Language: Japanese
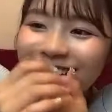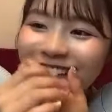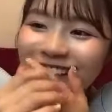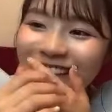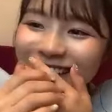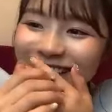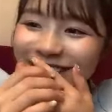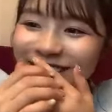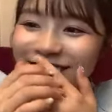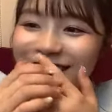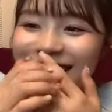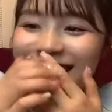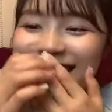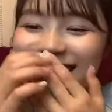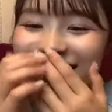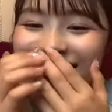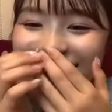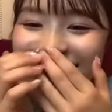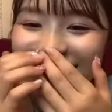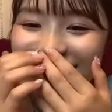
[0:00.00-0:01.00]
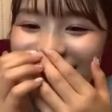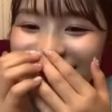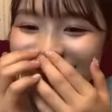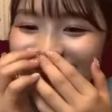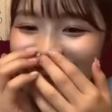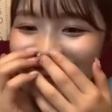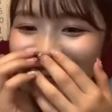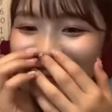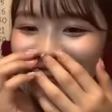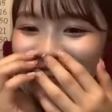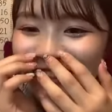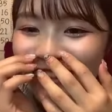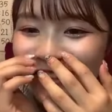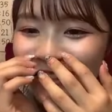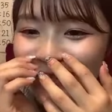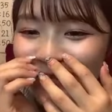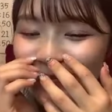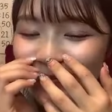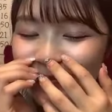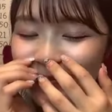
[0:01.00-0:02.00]
忙しい
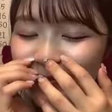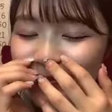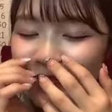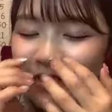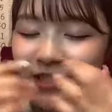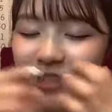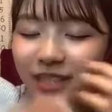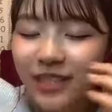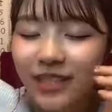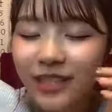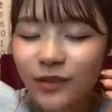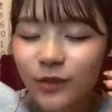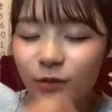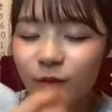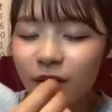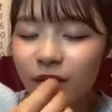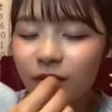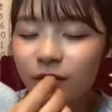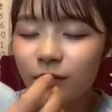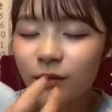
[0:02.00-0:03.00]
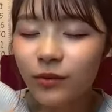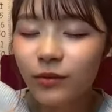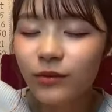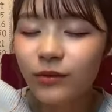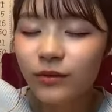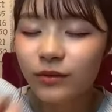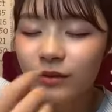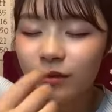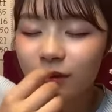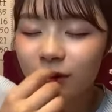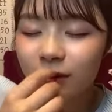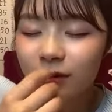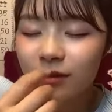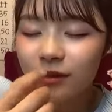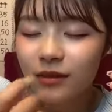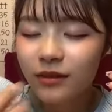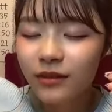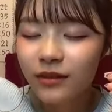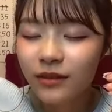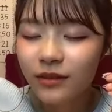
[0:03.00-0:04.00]
10分聞きトマト
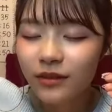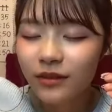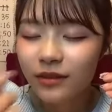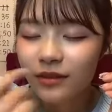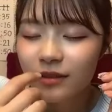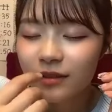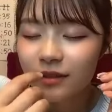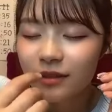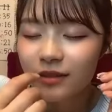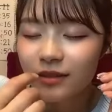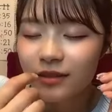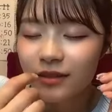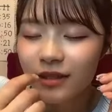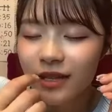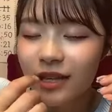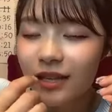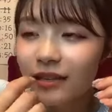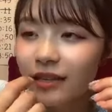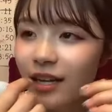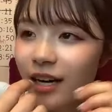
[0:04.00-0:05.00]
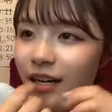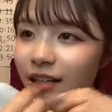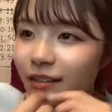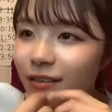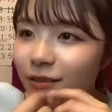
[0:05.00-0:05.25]
え回